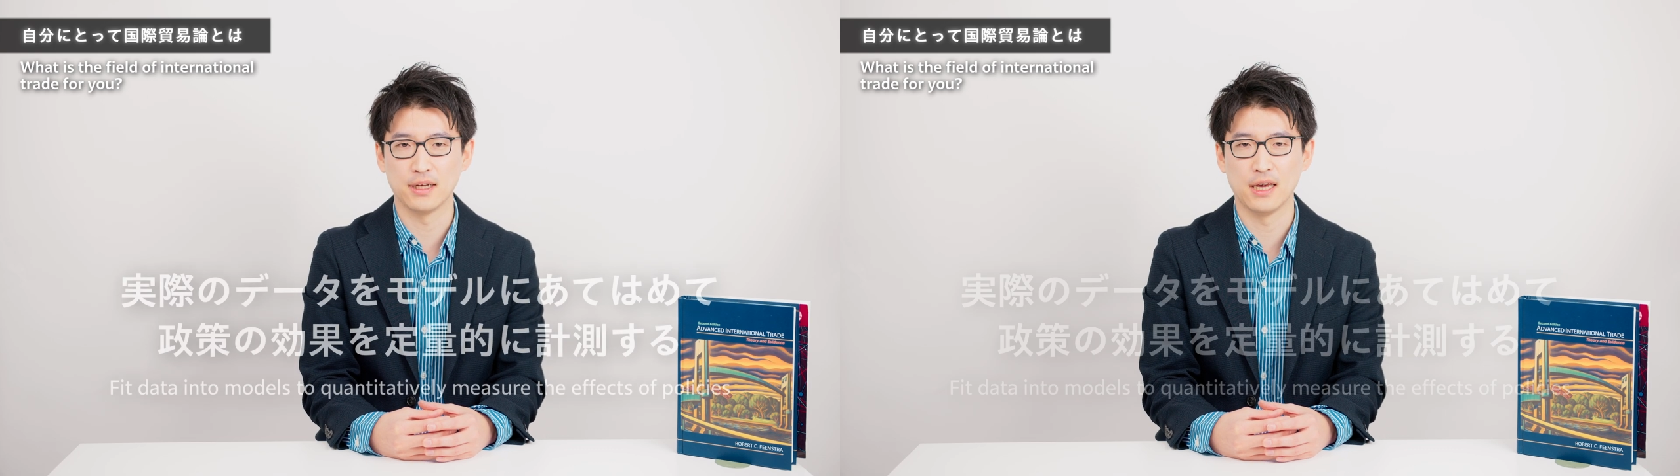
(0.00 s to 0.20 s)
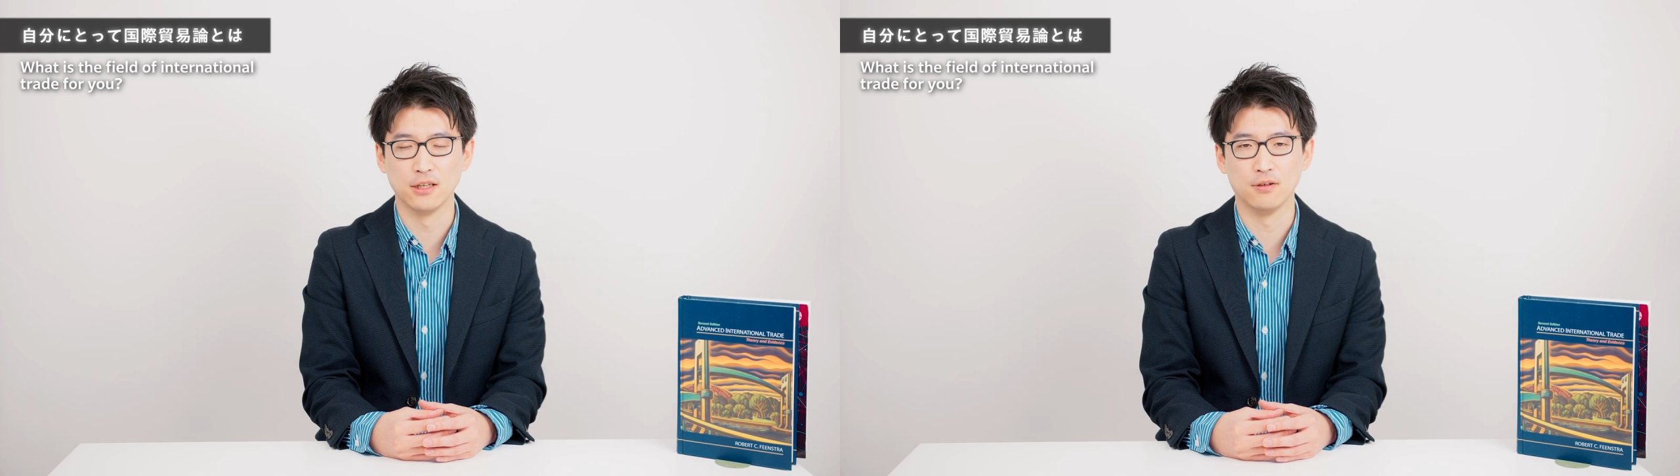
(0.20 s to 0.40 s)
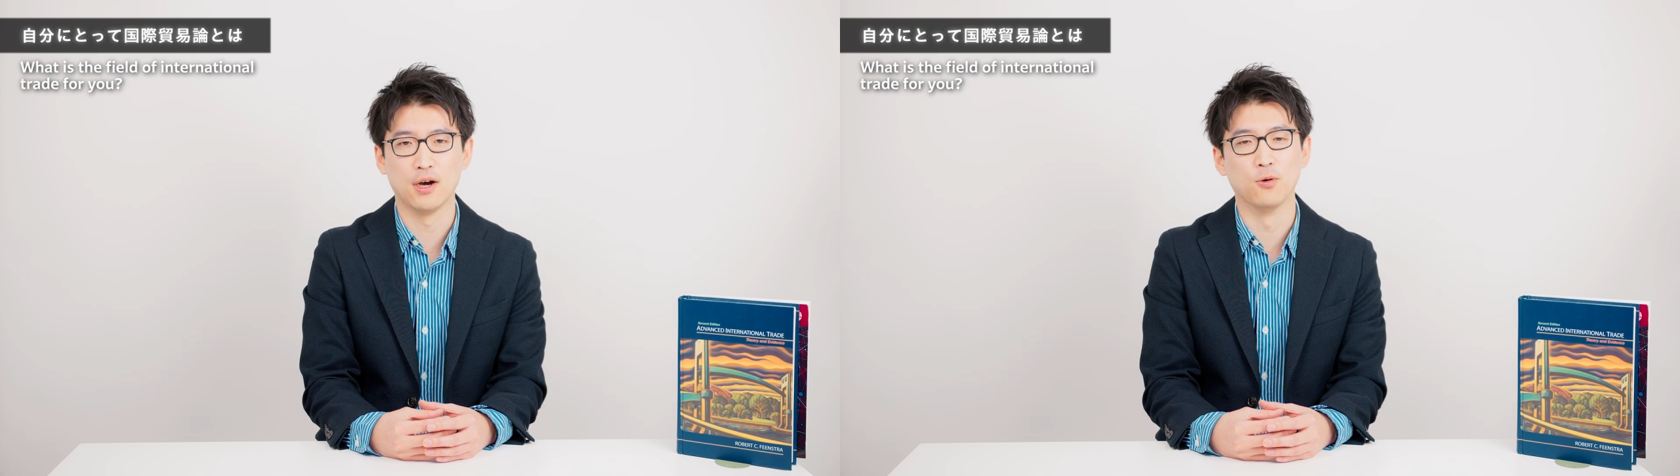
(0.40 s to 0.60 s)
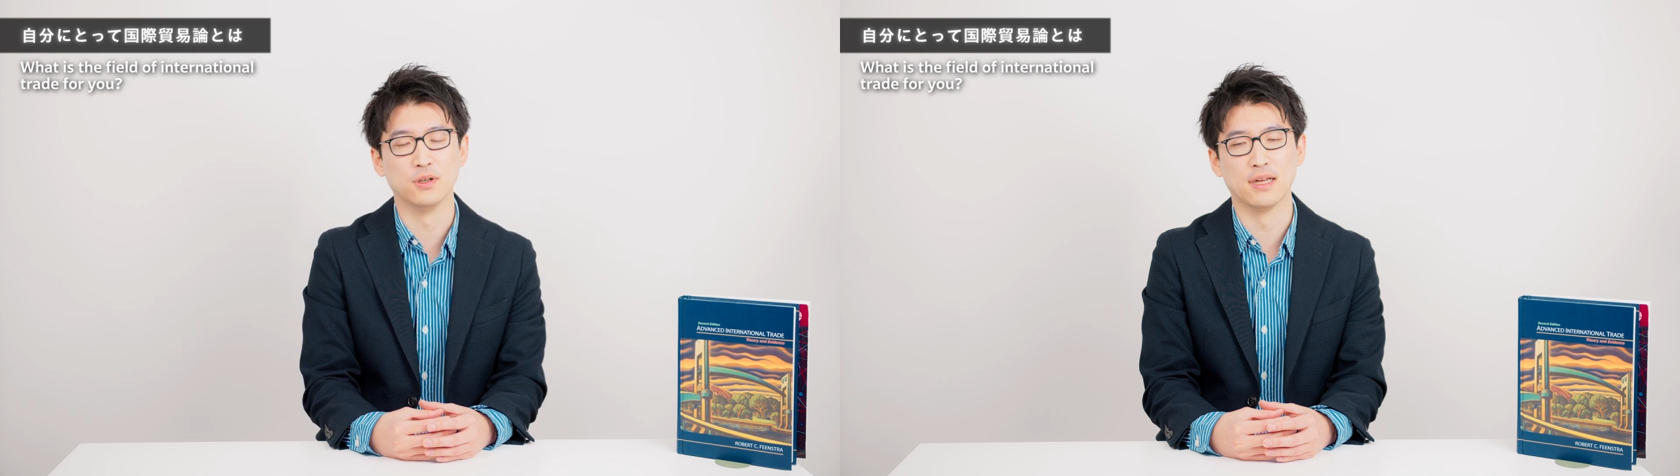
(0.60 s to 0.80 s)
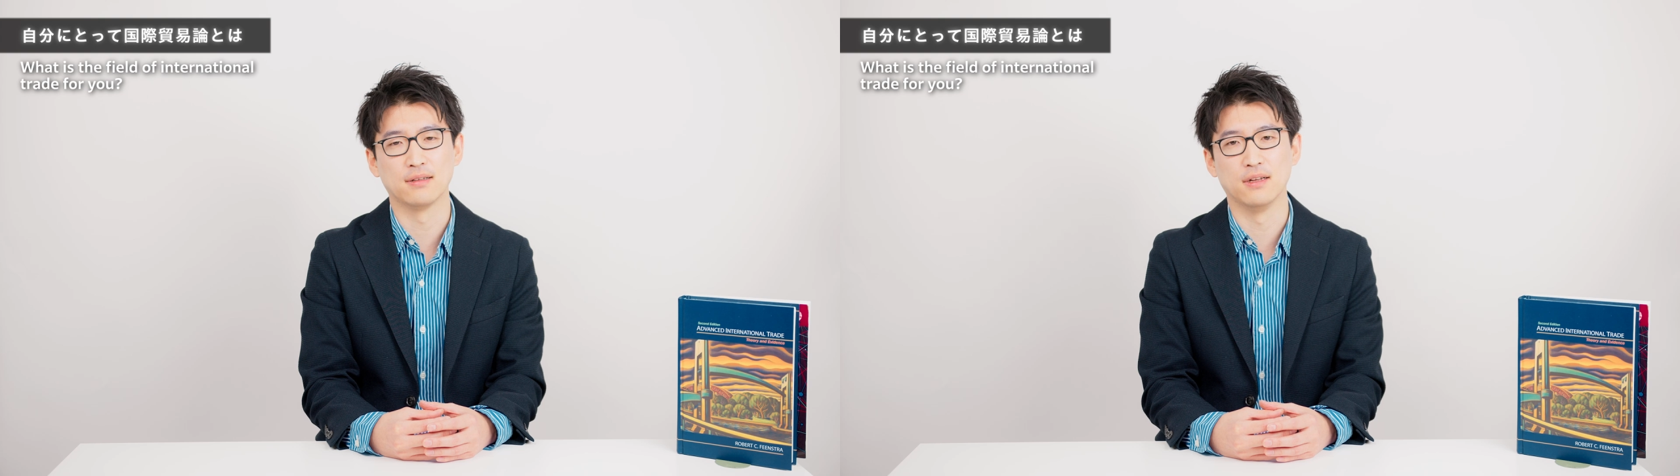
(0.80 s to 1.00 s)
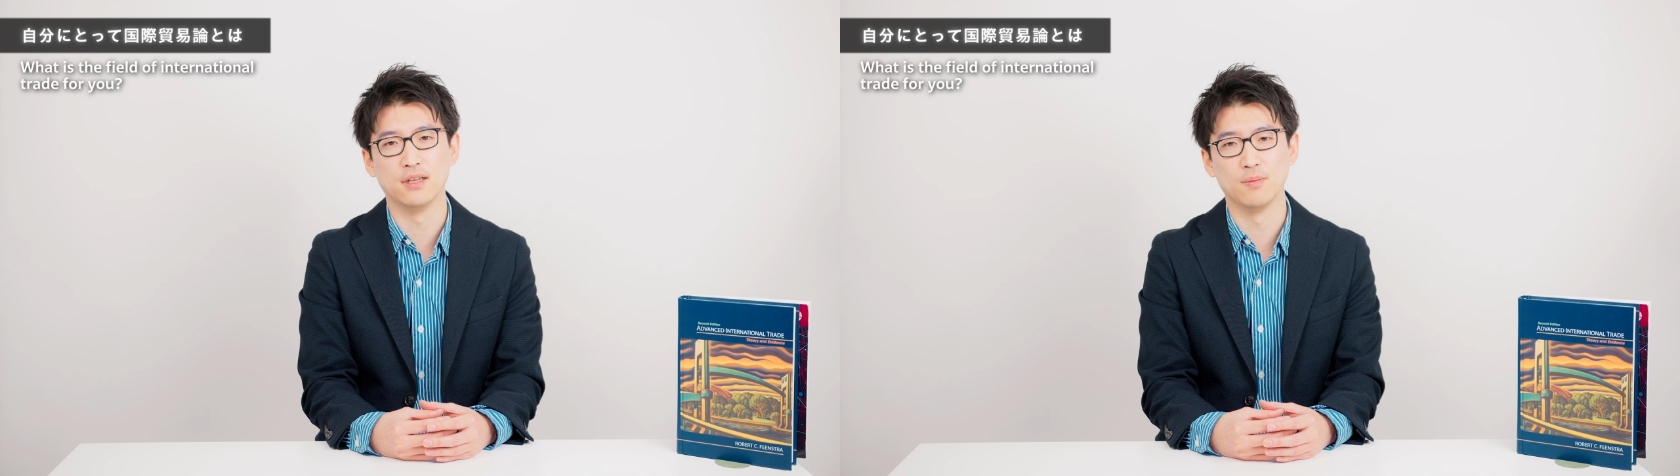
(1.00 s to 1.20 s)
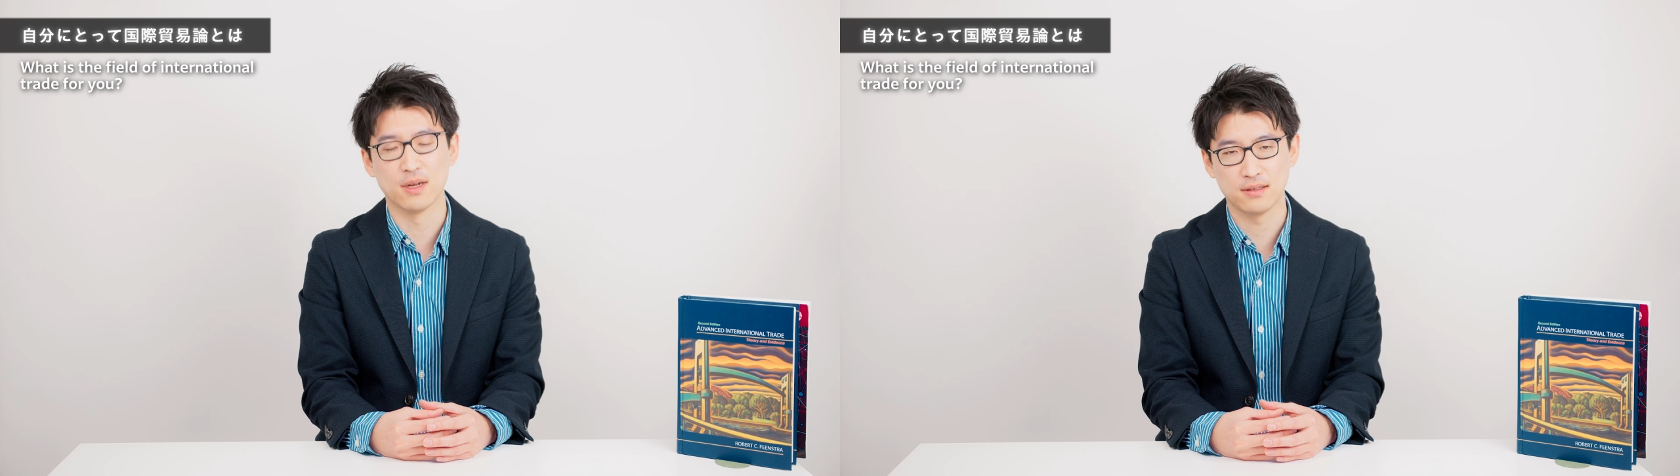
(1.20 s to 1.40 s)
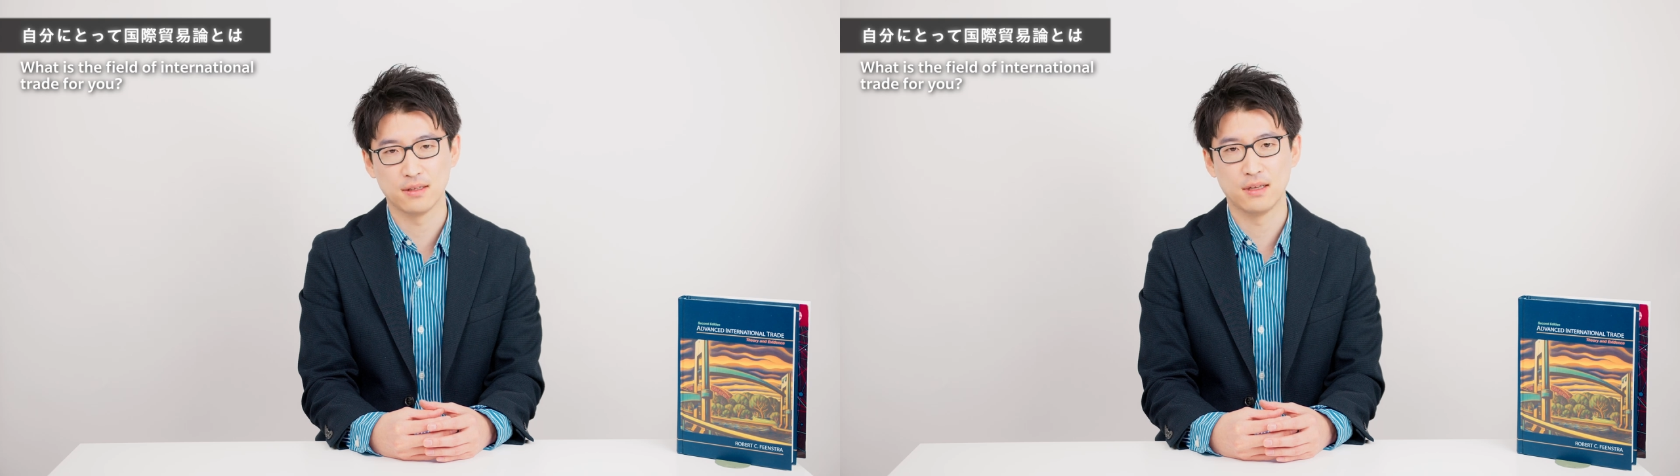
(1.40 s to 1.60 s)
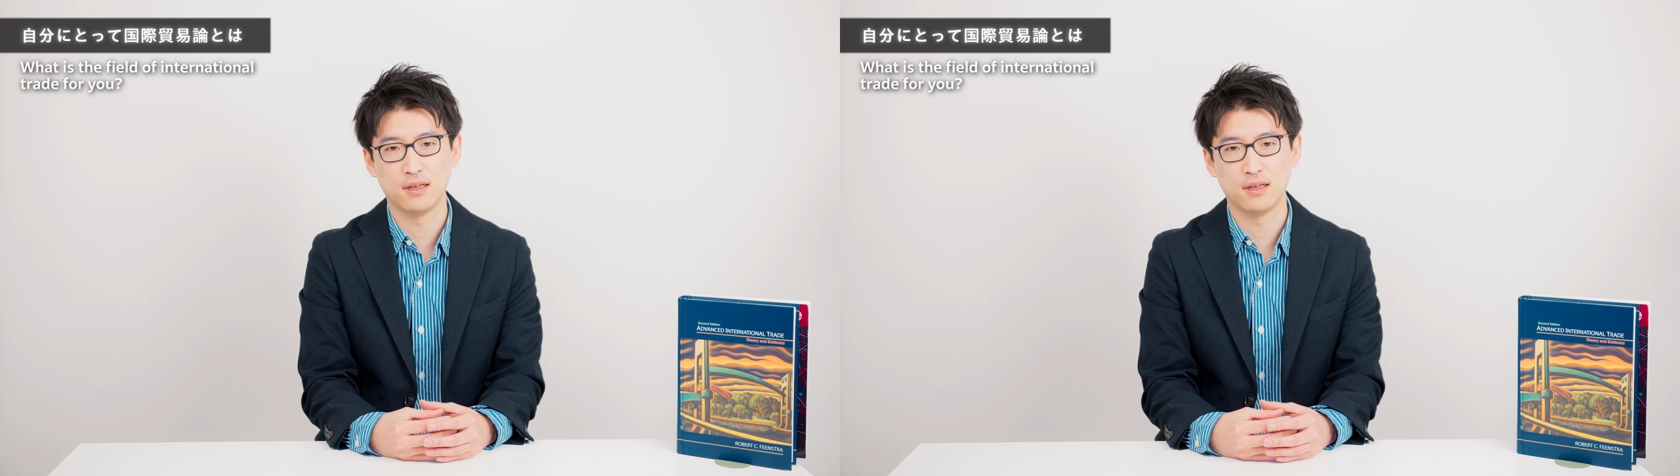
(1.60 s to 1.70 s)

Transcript: うな研究が多くなされています。